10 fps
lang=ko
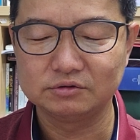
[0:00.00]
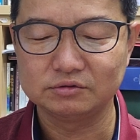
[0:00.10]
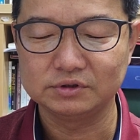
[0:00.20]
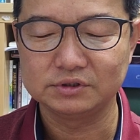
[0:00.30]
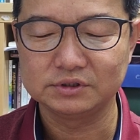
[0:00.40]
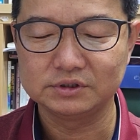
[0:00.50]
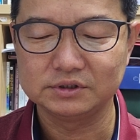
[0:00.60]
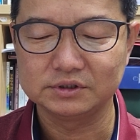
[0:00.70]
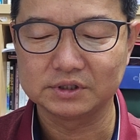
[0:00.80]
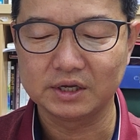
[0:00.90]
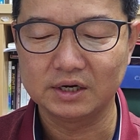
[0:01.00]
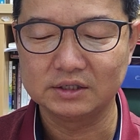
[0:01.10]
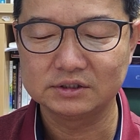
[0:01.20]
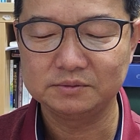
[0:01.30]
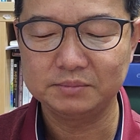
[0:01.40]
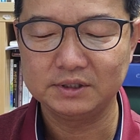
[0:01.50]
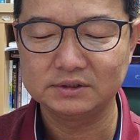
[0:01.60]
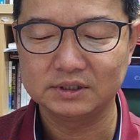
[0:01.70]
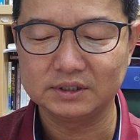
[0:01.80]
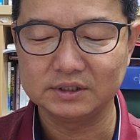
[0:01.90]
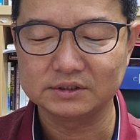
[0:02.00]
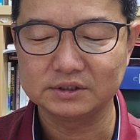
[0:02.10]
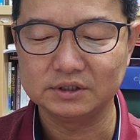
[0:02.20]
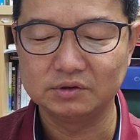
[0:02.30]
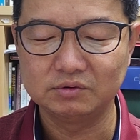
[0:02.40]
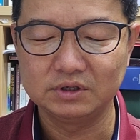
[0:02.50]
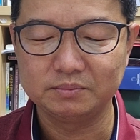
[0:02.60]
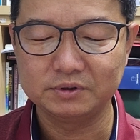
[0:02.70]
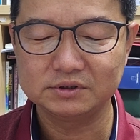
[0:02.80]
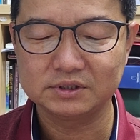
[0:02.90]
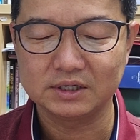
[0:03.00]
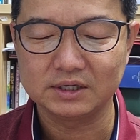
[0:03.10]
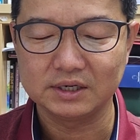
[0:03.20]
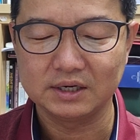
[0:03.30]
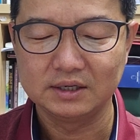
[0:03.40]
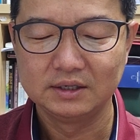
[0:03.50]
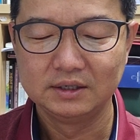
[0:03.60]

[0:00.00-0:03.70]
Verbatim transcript: 수 있은즉 내가 심판자에게서 영원히 벗어나리라